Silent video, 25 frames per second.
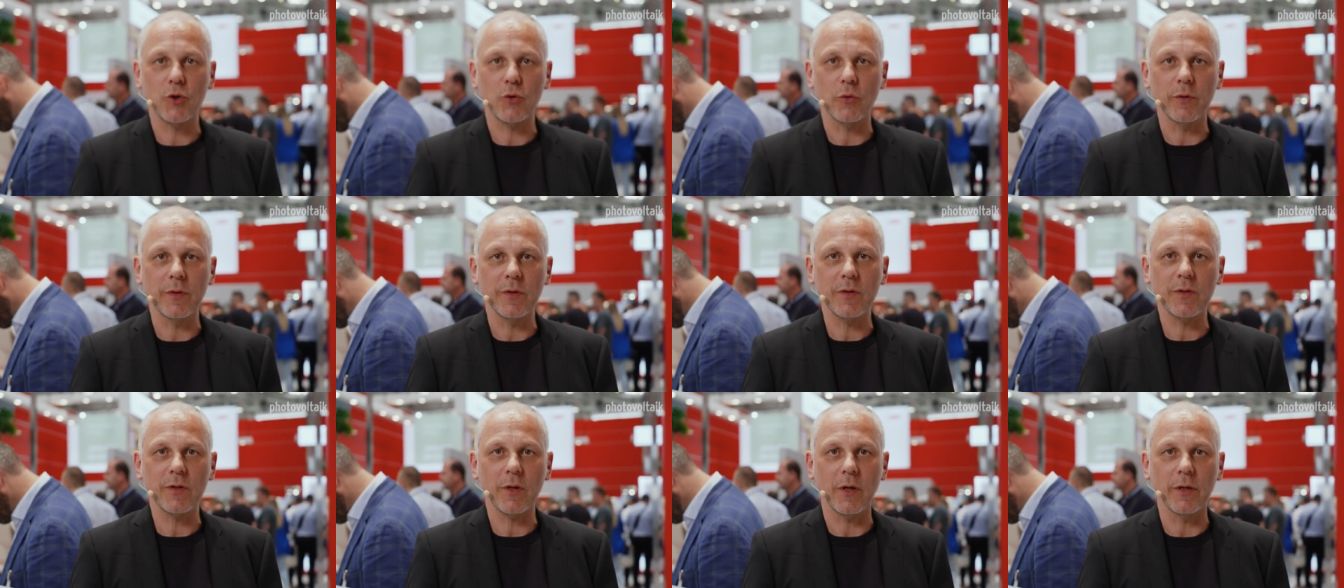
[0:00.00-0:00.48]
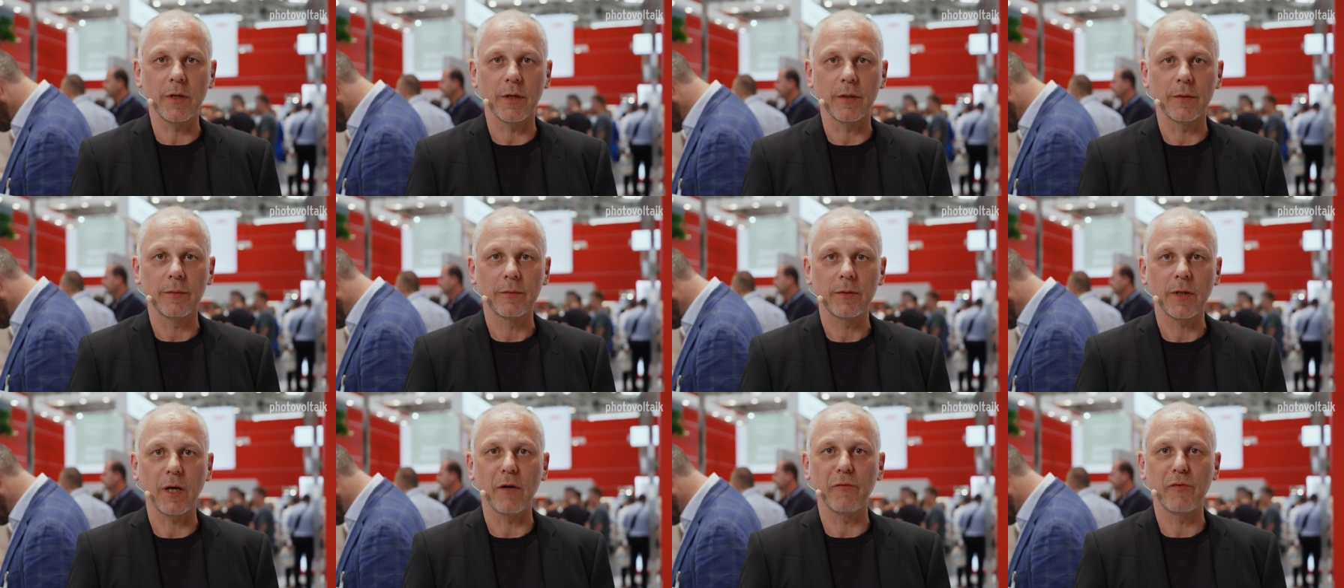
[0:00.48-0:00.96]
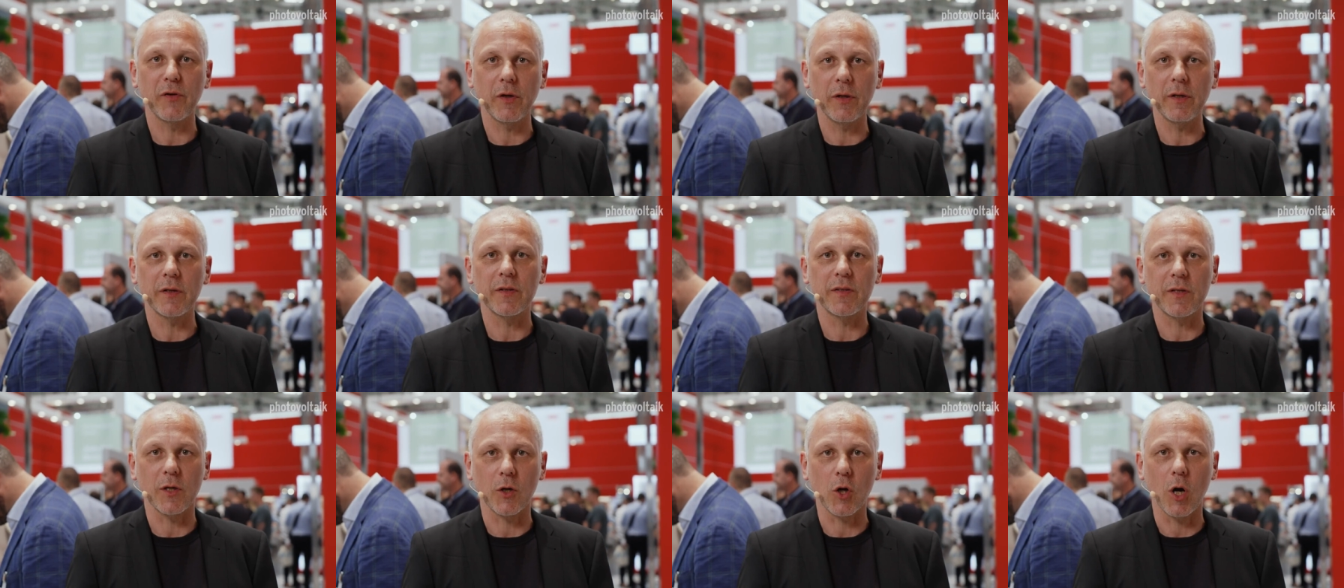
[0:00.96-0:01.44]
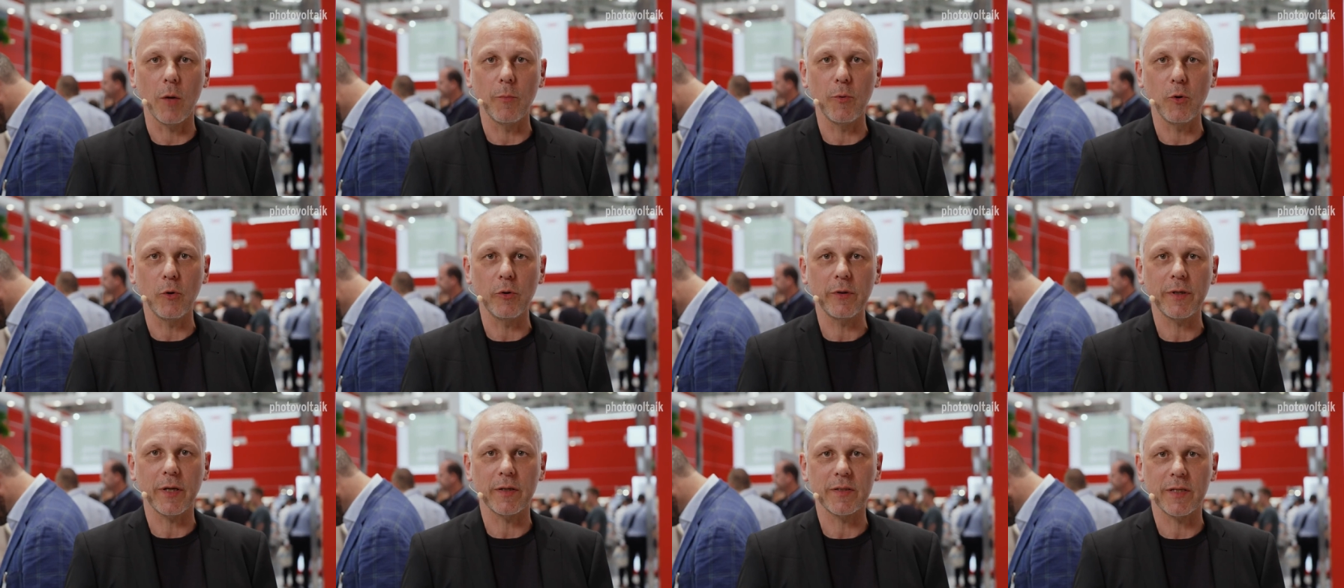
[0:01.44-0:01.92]
Stunden Sonne. Dafür ist die
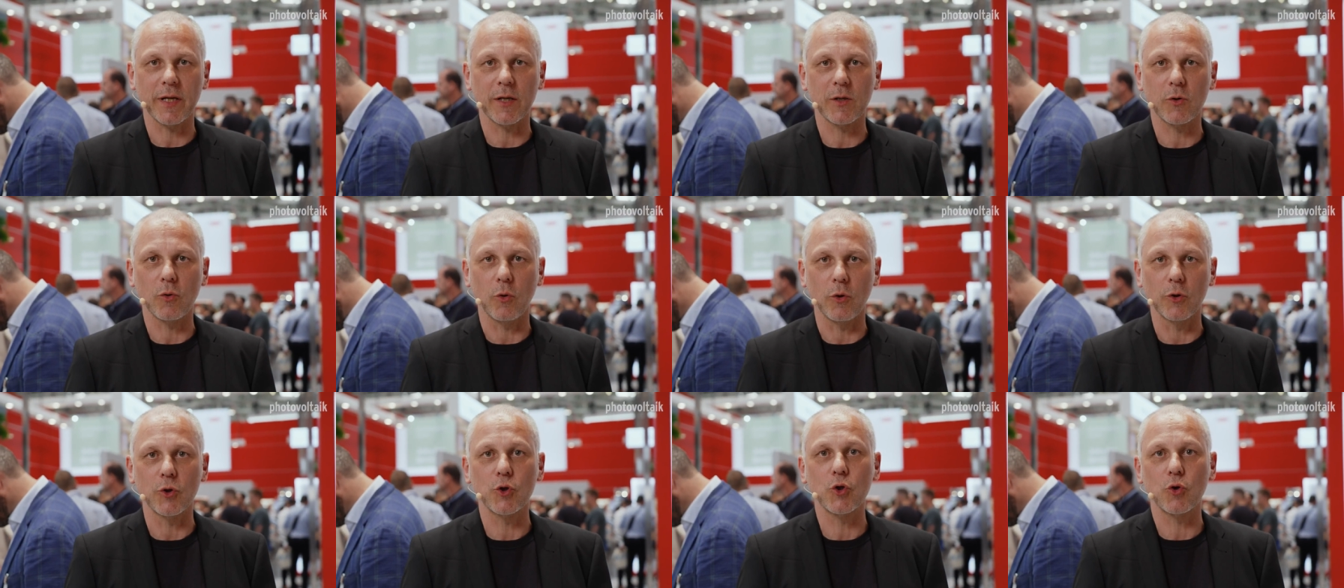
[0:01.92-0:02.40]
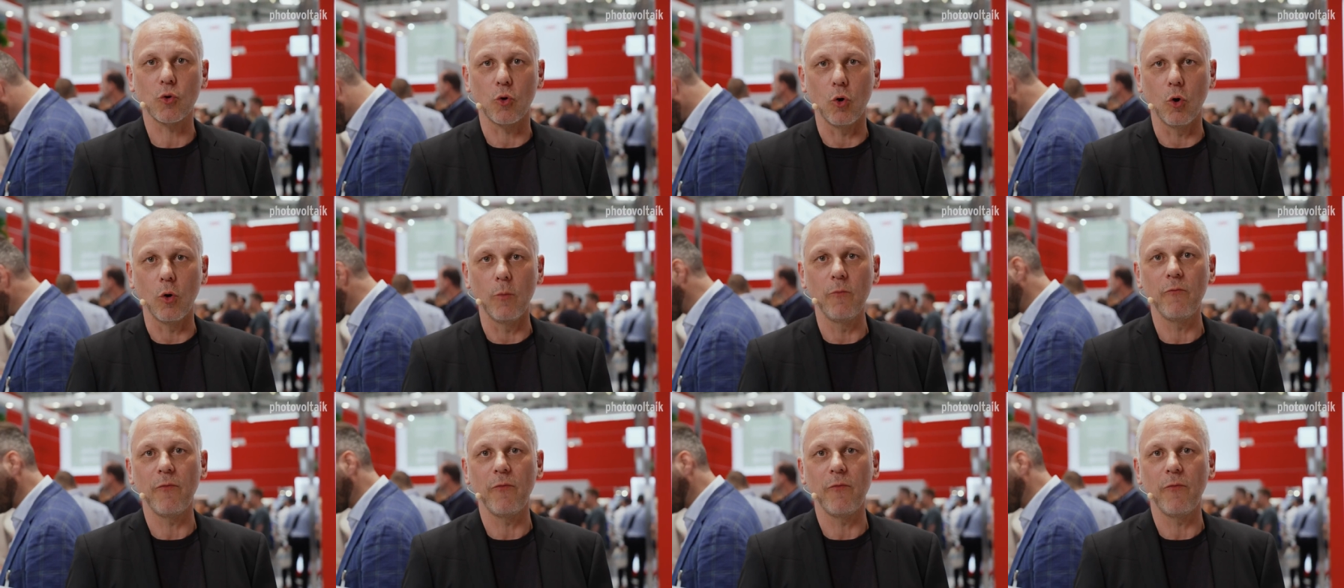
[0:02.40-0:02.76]
Kopplung der Sektoren Strom,